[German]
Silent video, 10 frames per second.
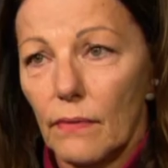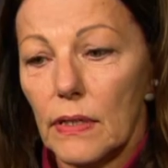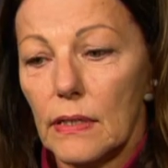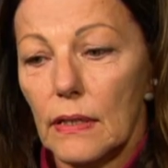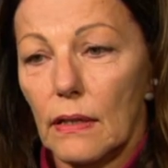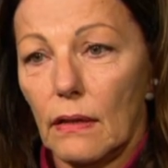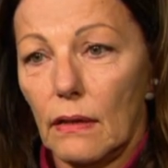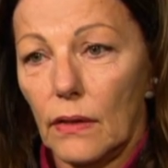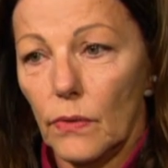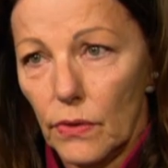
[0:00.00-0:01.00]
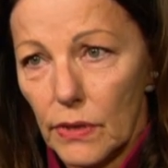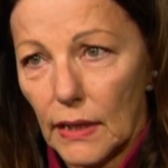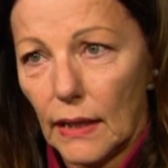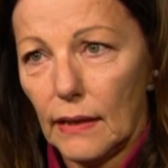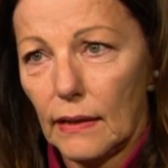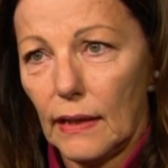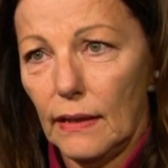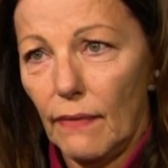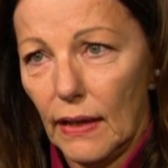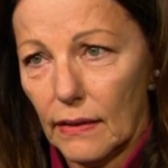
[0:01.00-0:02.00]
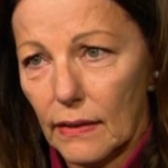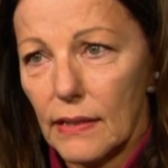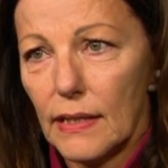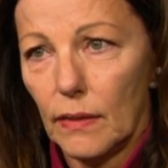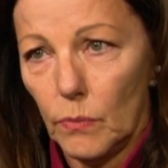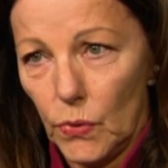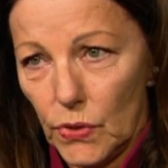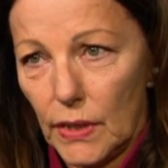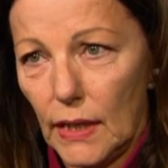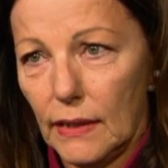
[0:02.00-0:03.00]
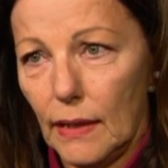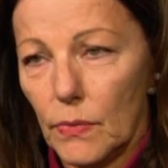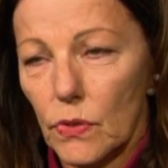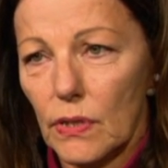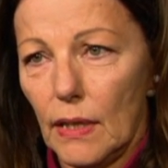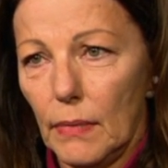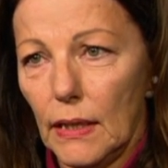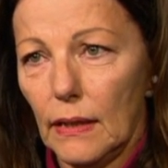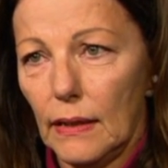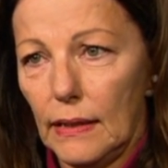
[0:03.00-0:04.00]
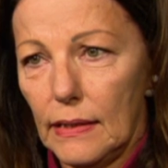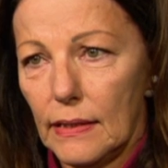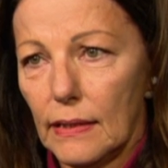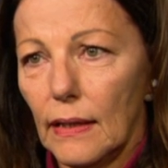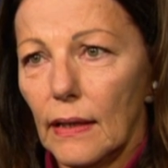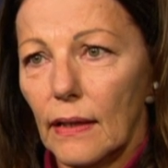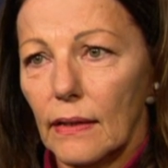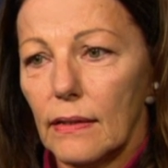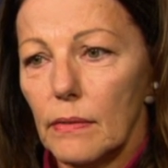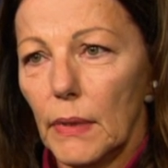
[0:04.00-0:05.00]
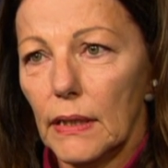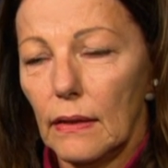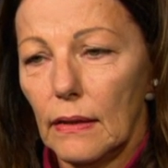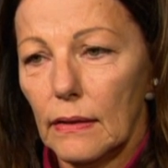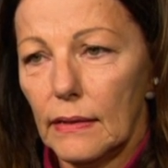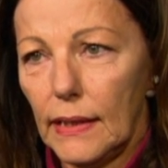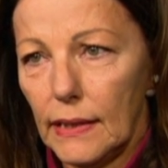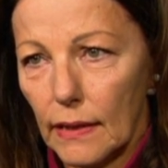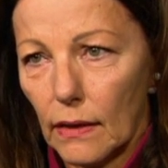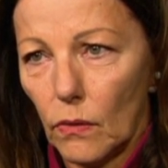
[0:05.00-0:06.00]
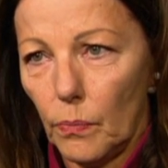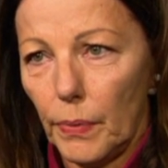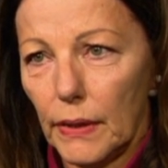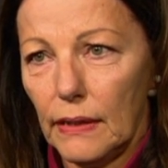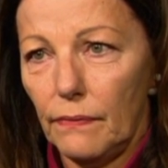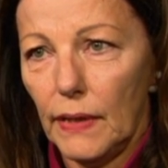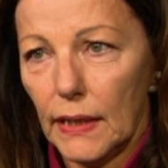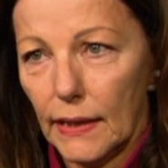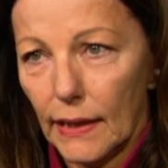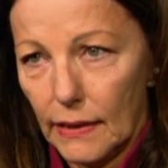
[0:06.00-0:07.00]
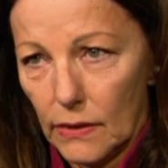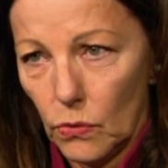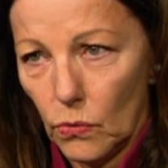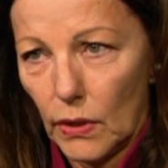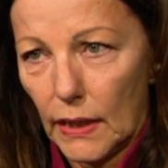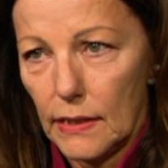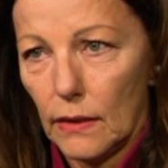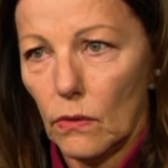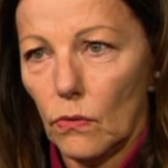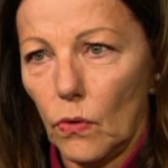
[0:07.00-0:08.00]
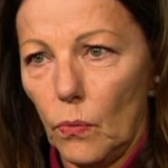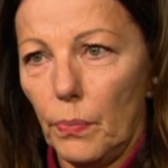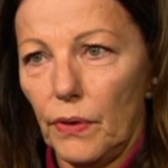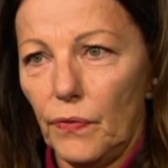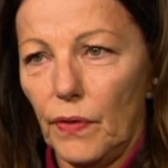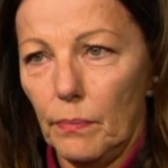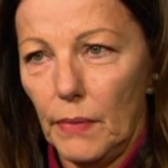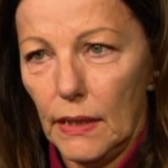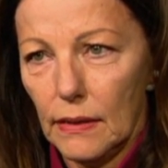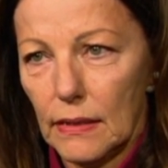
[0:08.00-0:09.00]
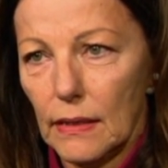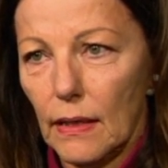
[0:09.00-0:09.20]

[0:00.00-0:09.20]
Was äh, in Österreich relevant sein müsste in dem Zusammenhang ist, dass man äh, diese Gruppe, die wirklich als Hochrisikogruppe firmiert,